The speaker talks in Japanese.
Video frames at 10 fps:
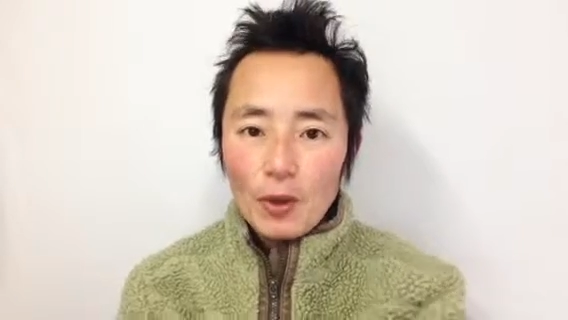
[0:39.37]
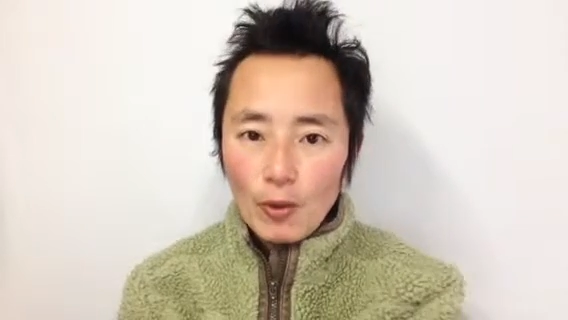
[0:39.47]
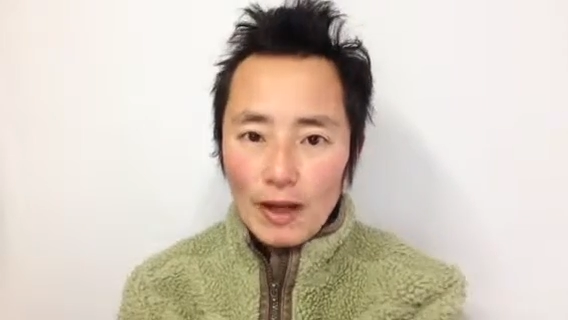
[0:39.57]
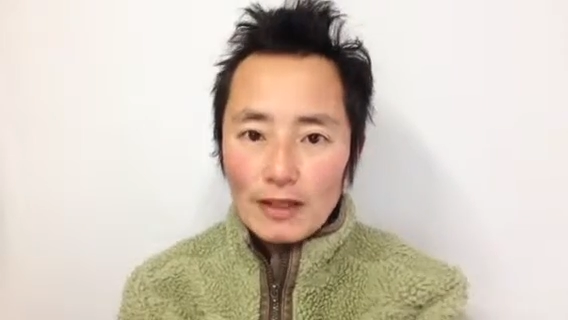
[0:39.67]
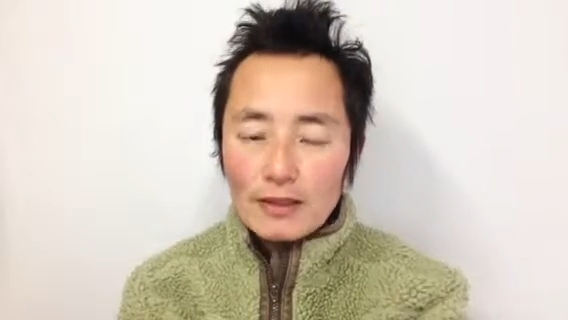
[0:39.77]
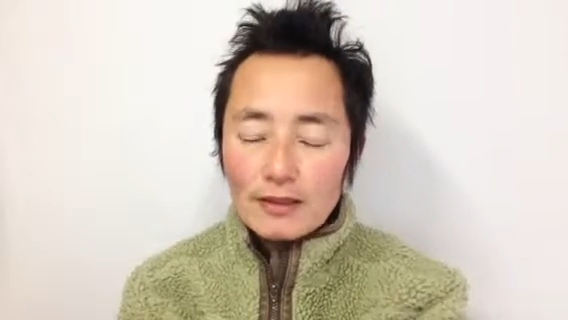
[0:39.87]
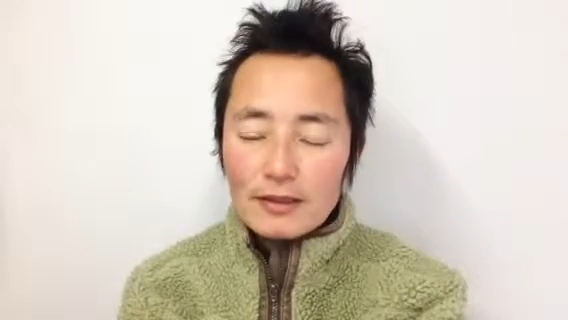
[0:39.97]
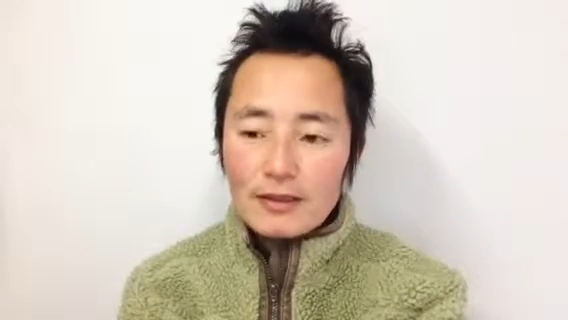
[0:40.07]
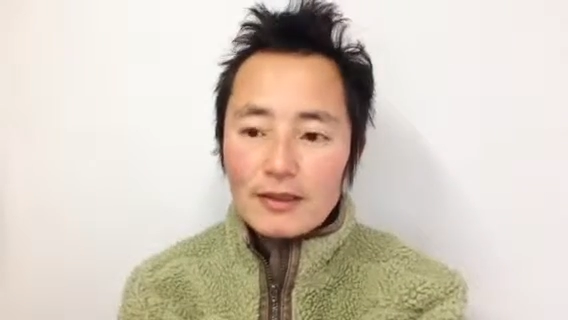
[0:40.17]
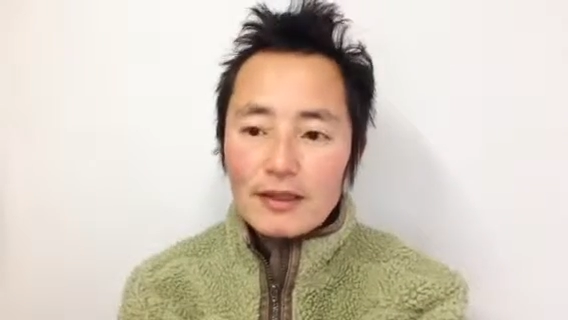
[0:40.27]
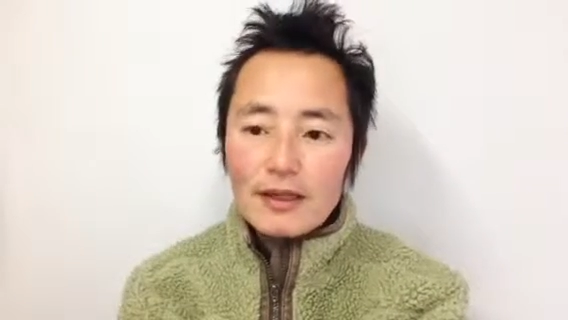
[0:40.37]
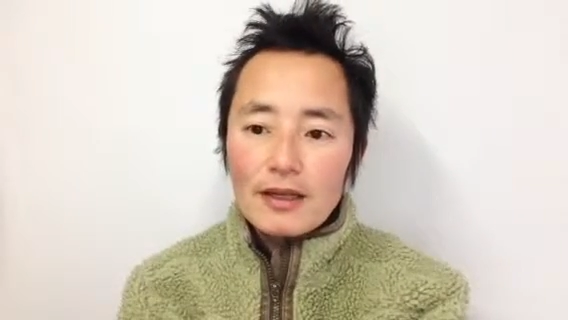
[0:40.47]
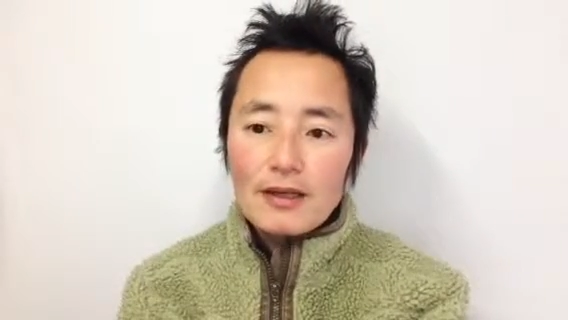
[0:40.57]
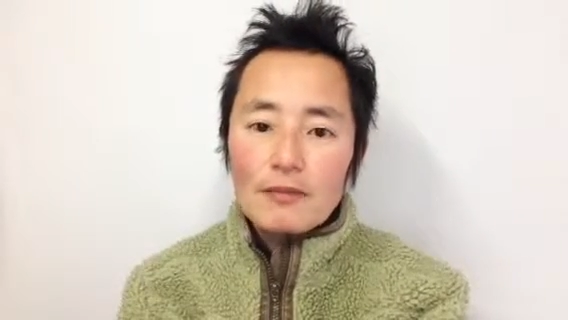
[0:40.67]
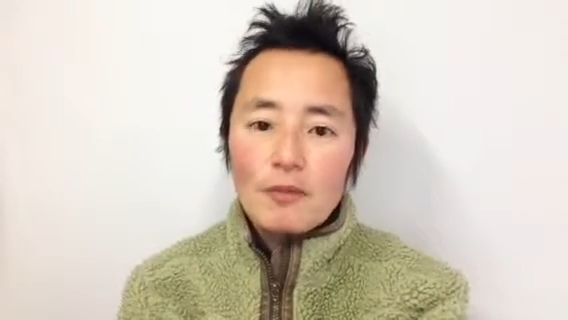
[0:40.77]
今日は
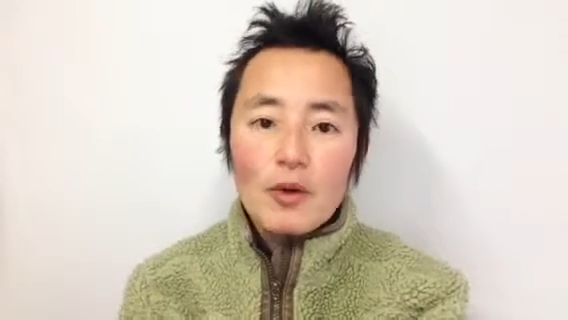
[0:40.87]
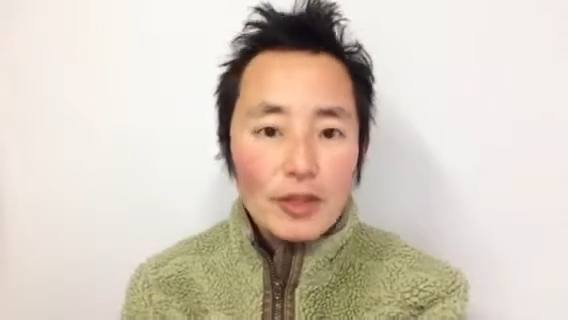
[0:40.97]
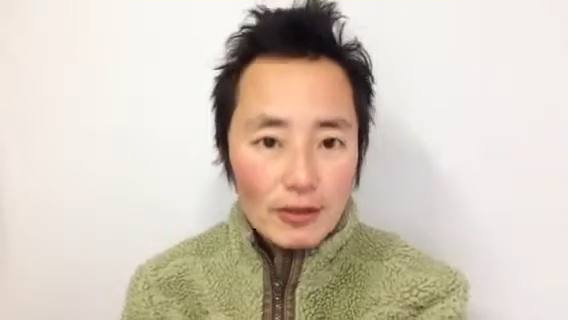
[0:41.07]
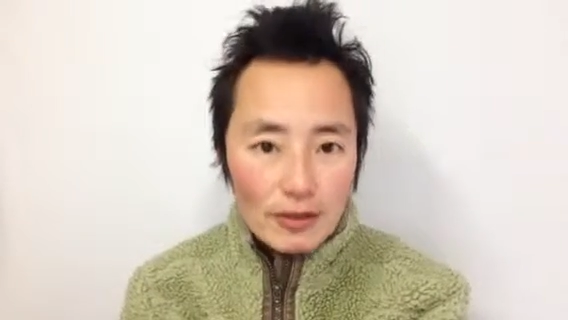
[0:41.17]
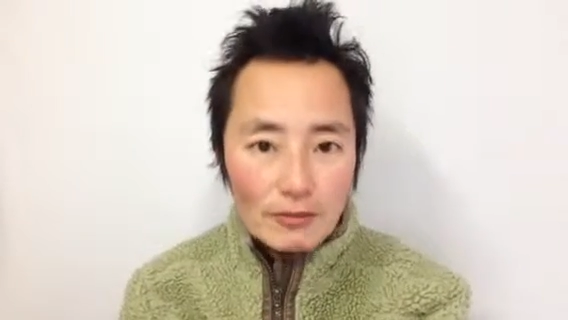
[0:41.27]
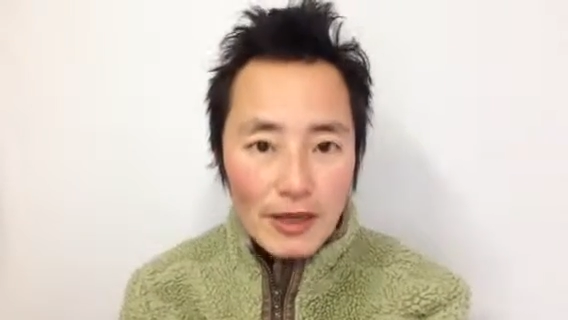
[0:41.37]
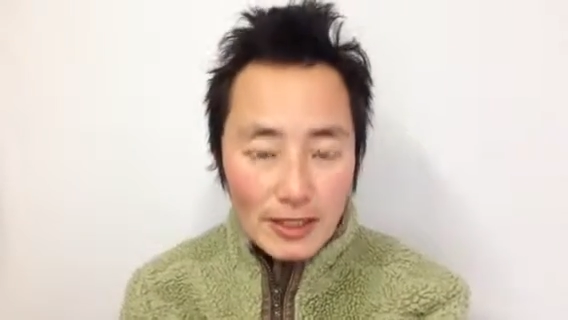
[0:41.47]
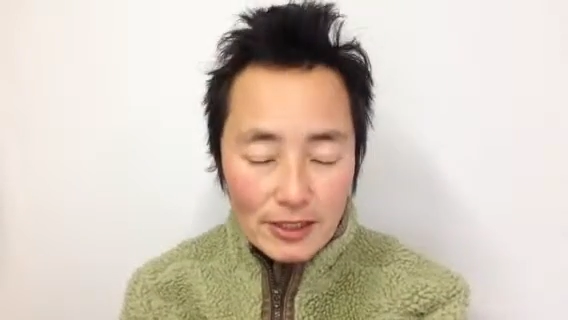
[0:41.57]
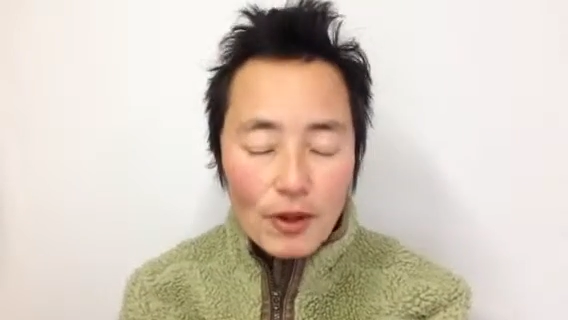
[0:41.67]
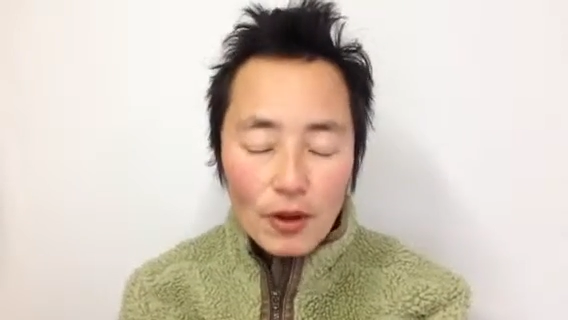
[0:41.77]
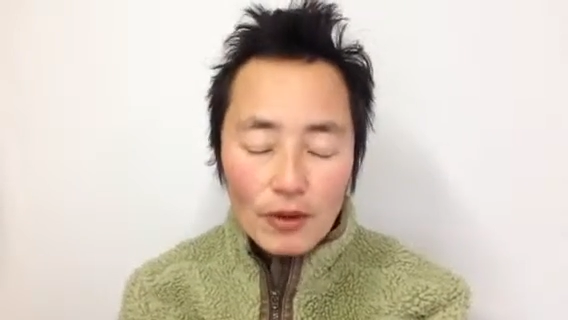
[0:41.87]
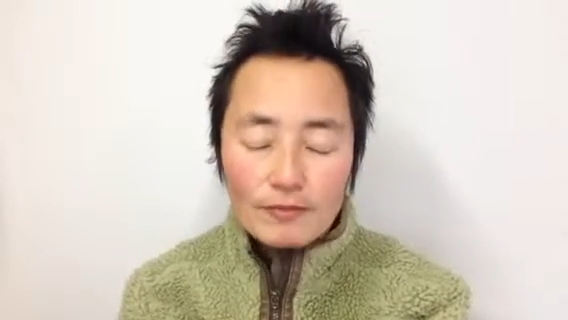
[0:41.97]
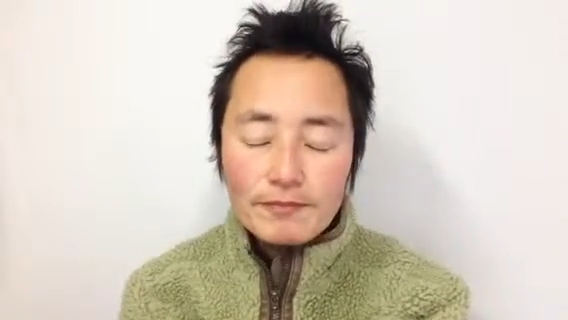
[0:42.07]
もう一つ別の